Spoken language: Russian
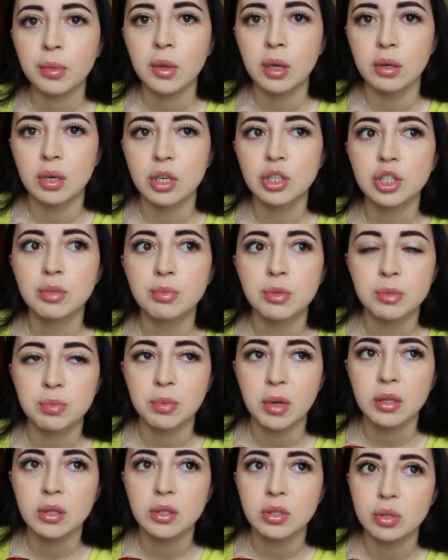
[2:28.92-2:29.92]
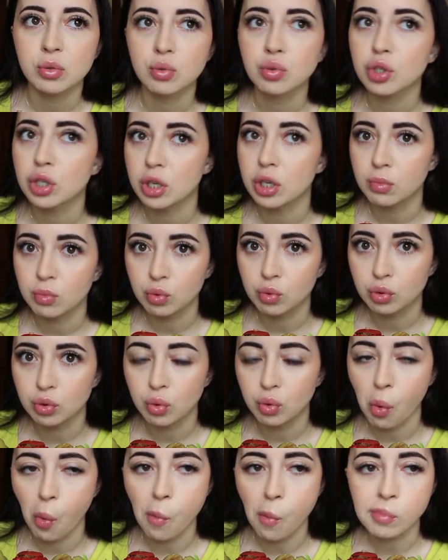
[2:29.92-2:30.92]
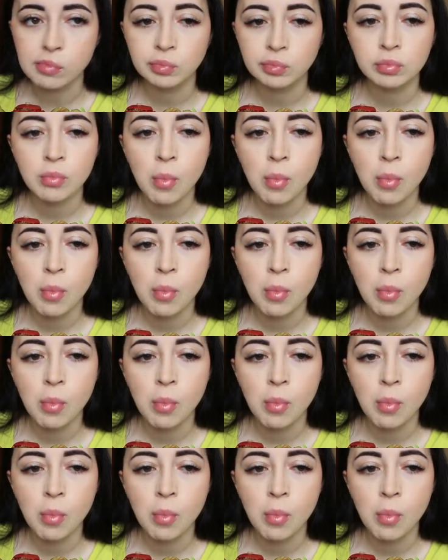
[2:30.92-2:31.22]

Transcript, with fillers: Раньше бесплатно слушали музыку,